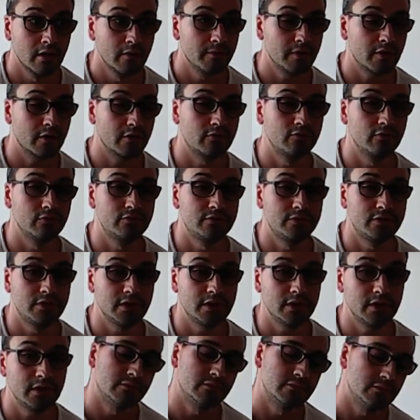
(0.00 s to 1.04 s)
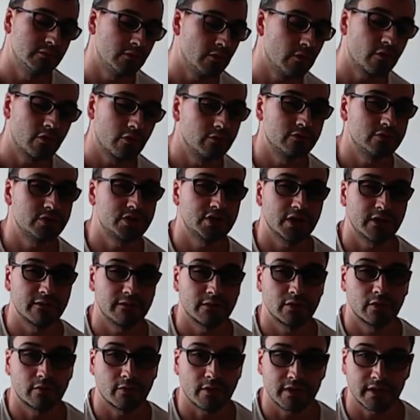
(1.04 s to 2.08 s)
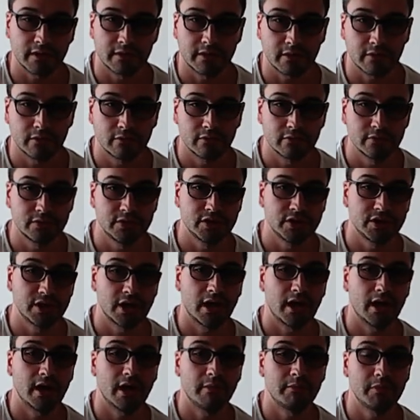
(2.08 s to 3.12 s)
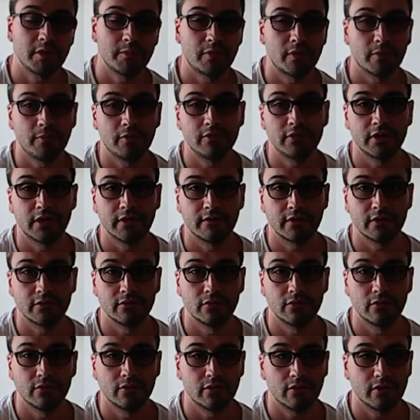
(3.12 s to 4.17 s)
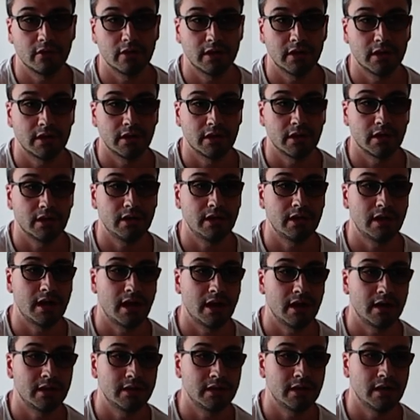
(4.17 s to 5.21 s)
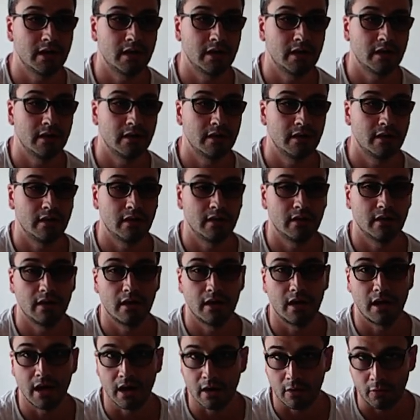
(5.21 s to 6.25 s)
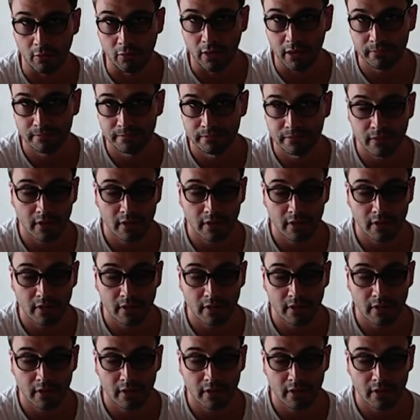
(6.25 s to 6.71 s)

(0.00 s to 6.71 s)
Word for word: Però tutti non conoscevano questa tecnologia e mi proponevano eh, l'aria acqua.